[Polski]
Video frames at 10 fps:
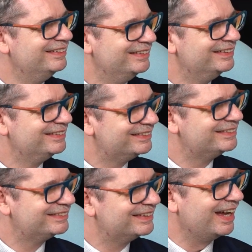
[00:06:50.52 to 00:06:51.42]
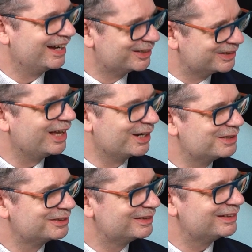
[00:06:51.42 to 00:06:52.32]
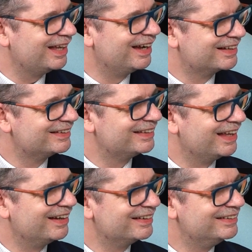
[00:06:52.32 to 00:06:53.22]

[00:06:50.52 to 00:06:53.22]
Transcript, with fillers: nie wiem czy Piotr tak, pamiętasz, tak, ten pięciozłotówka, tak, tak.